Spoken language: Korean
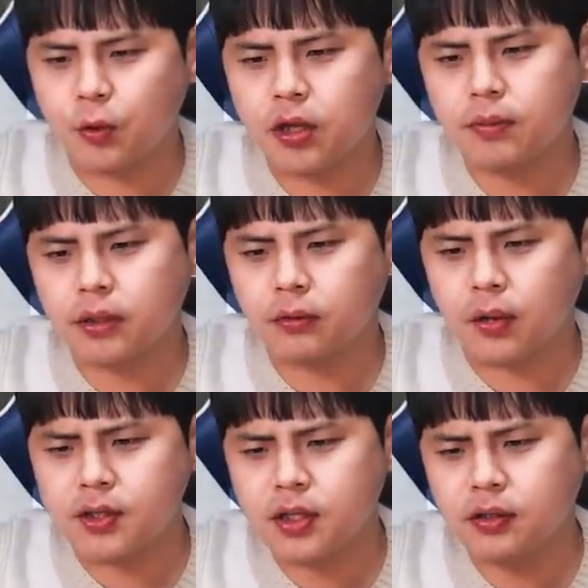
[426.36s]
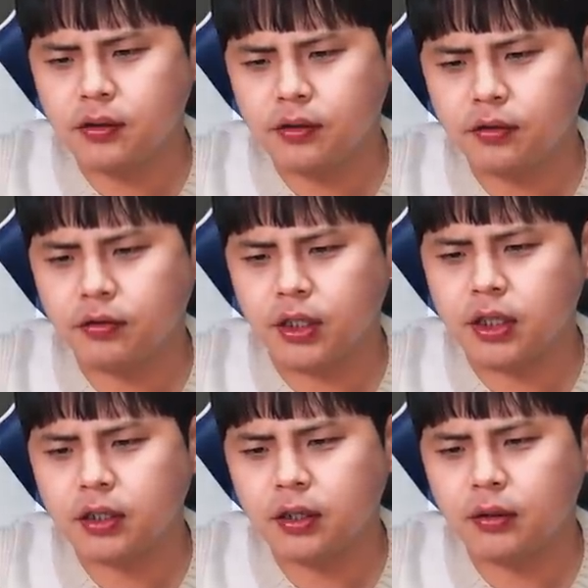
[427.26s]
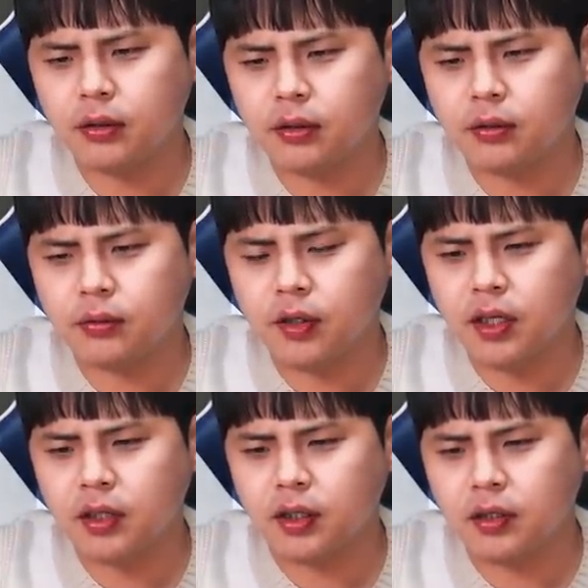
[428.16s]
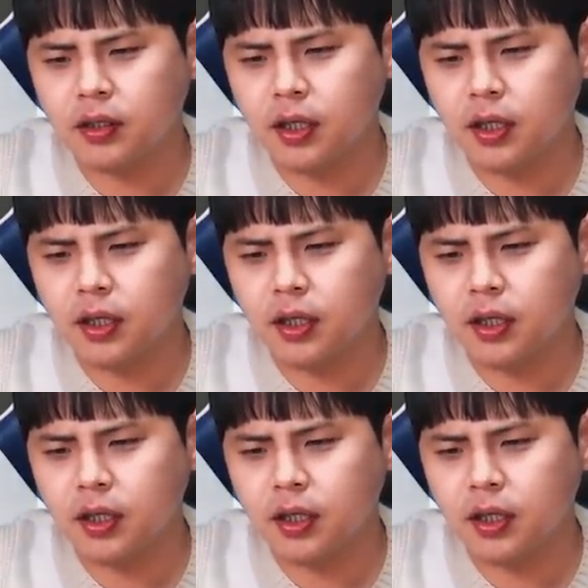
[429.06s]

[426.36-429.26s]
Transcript: 고기보다도 괜찮을 수가 있다고 생각이 되는